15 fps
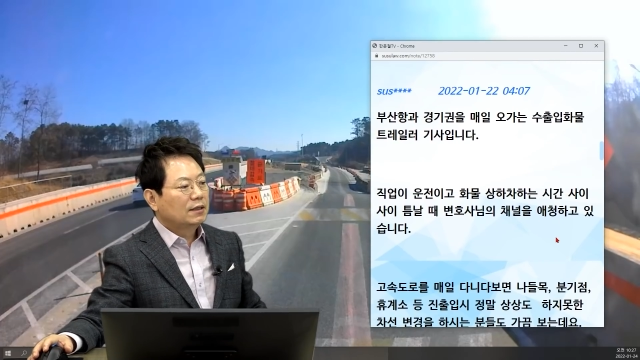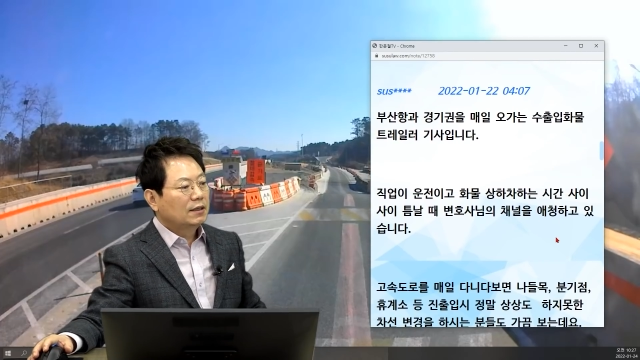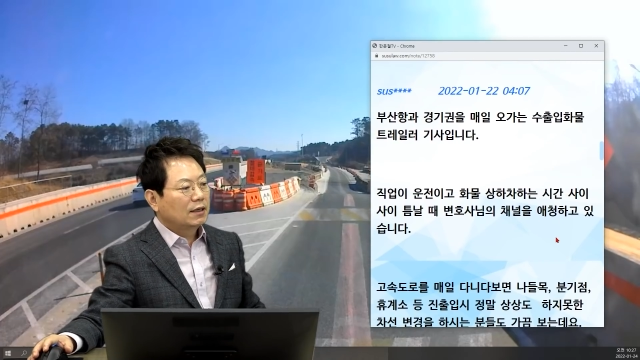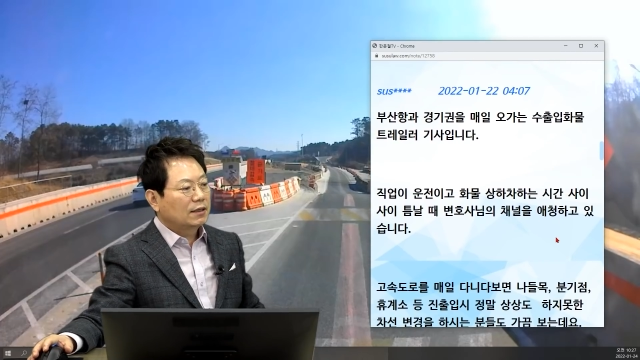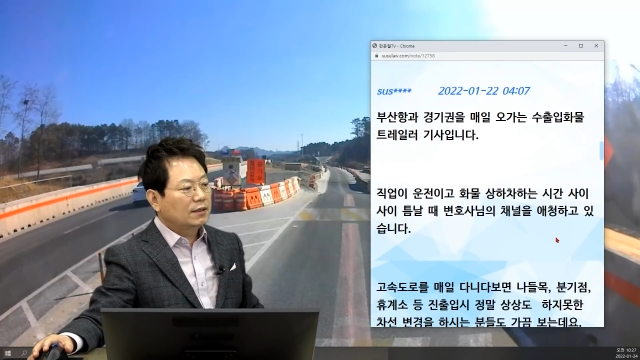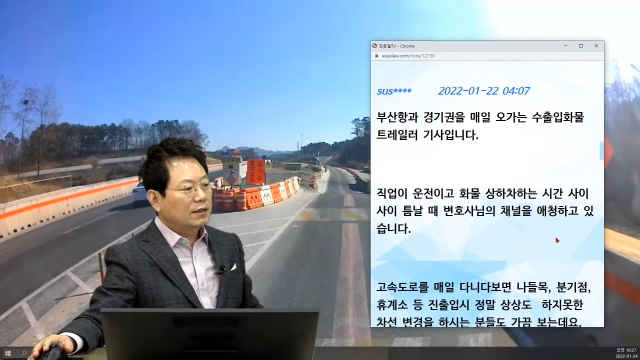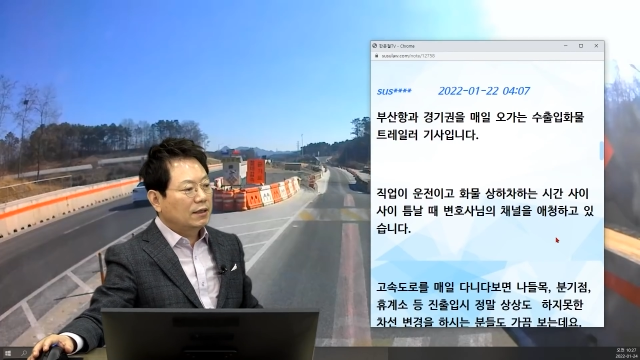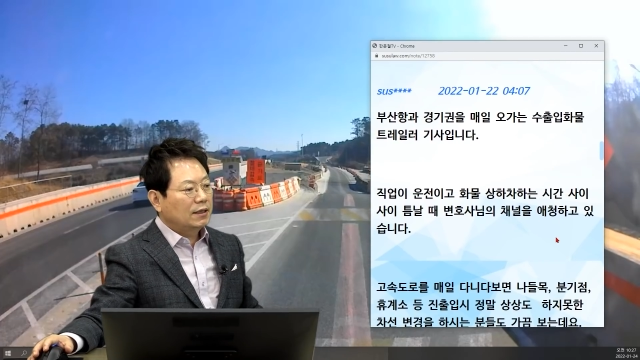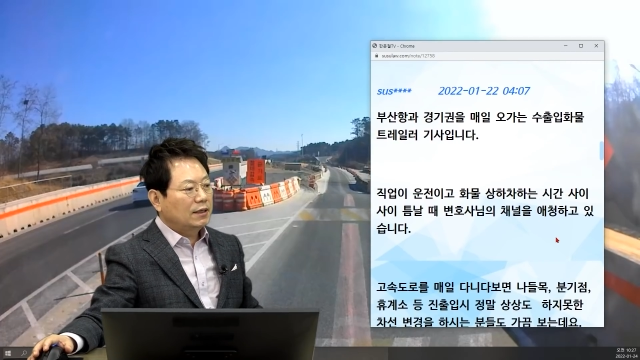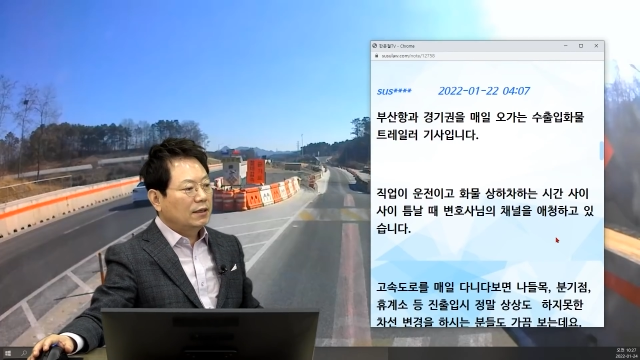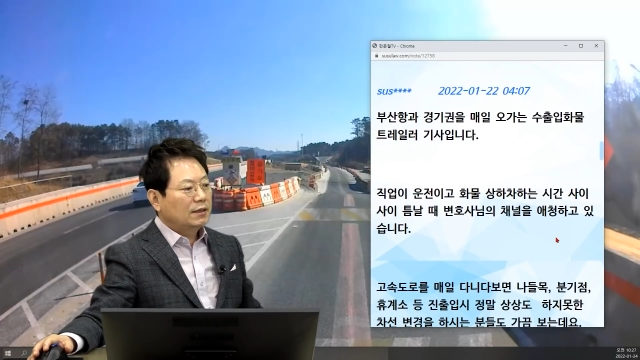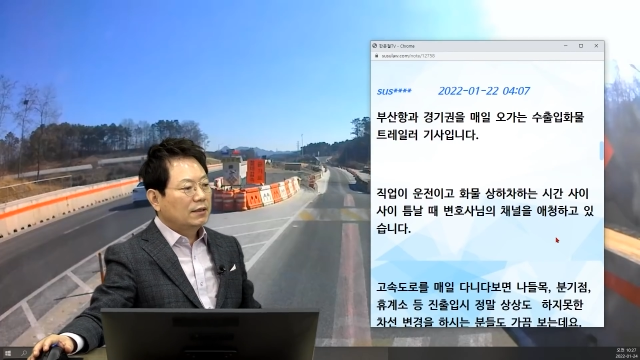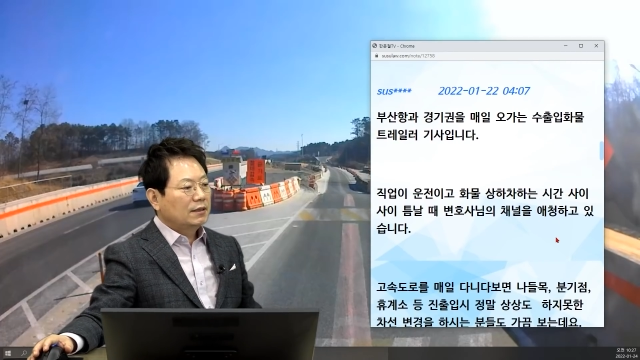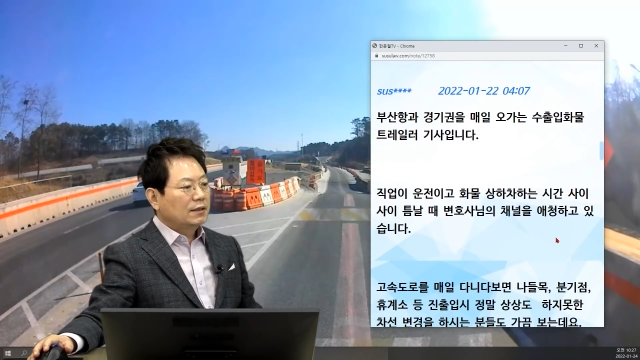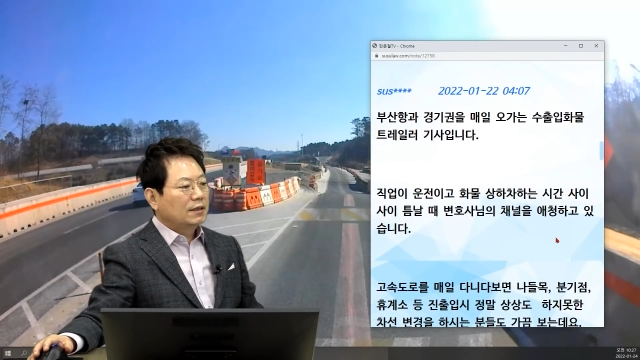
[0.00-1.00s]
근데
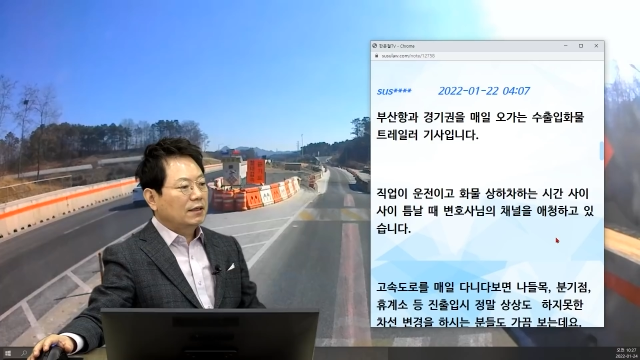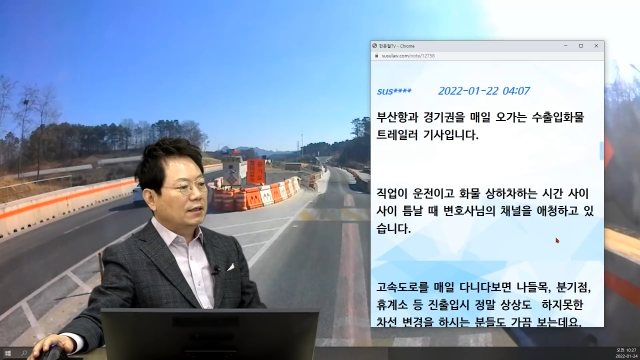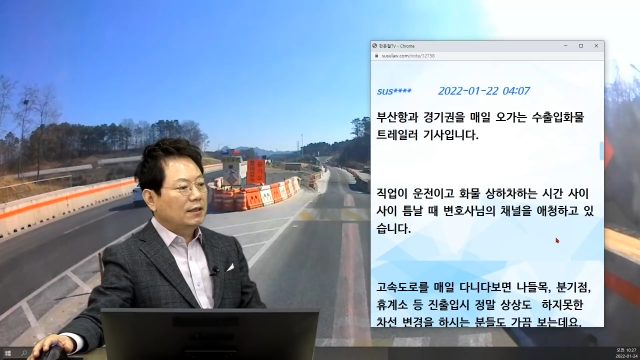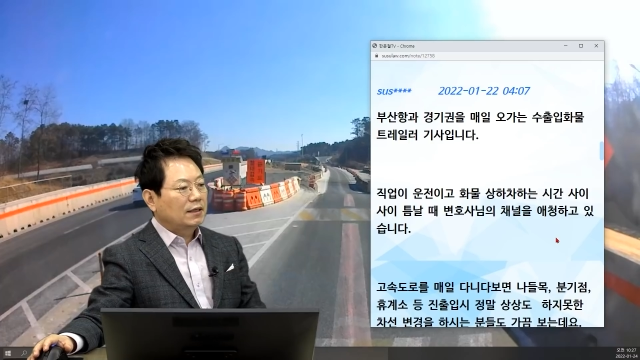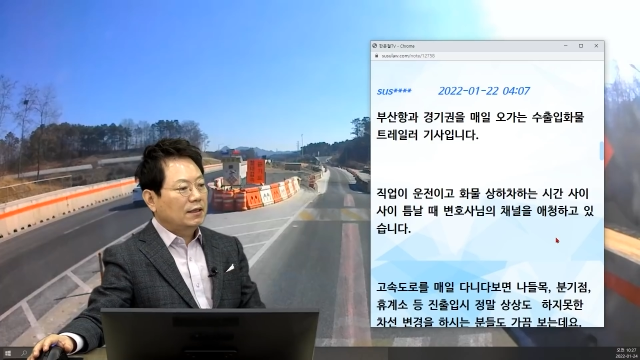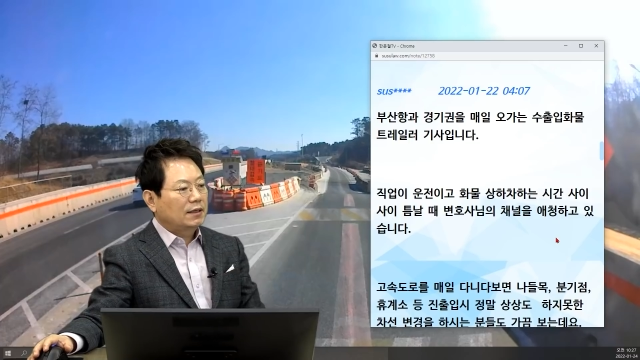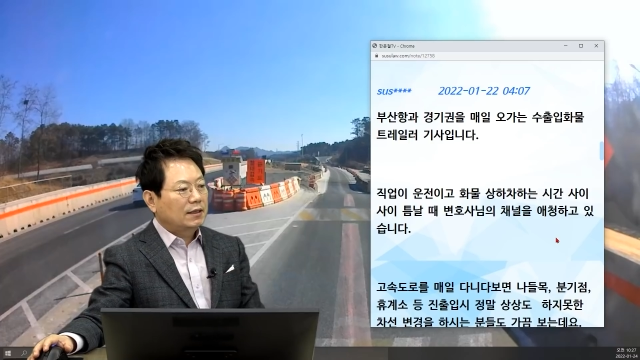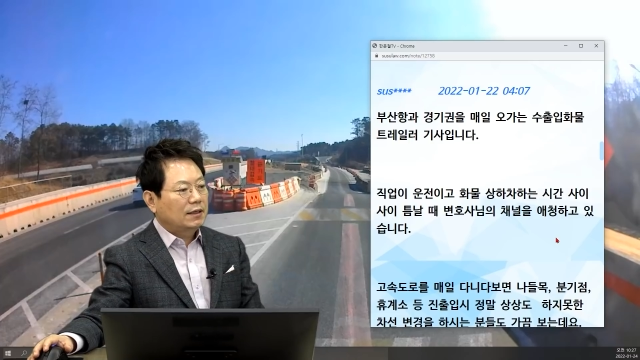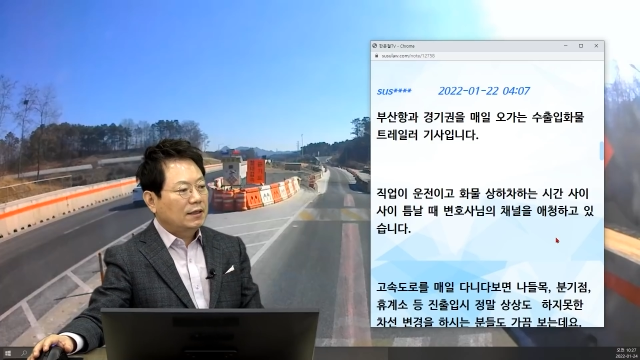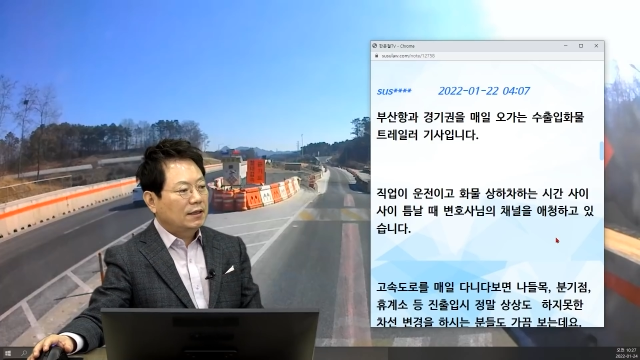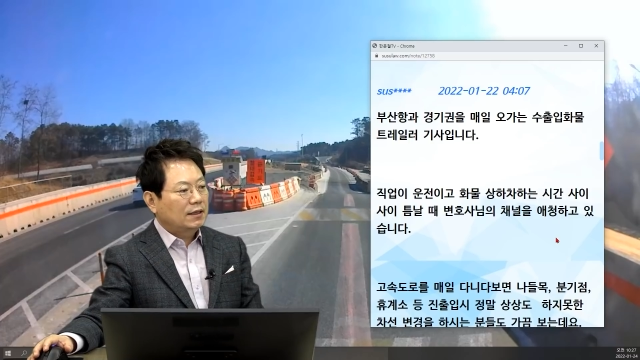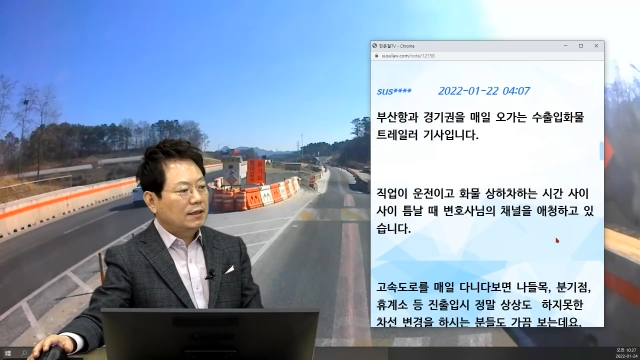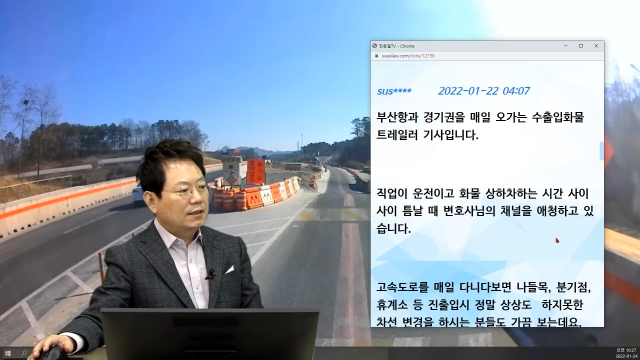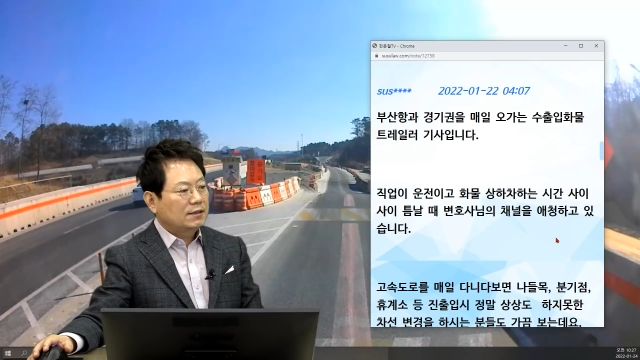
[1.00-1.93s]
어,